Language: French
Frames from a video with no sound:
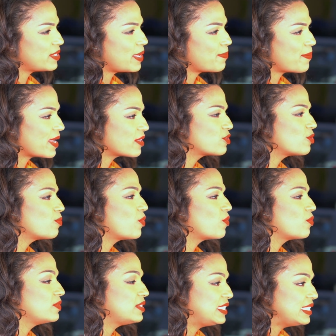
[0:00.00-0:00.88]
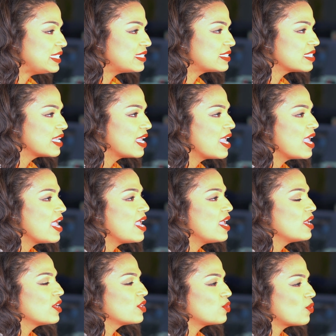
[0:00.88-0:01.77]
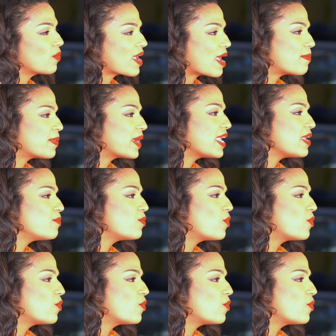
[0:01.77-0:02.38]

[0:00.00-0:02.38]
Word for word: département audit. Donc après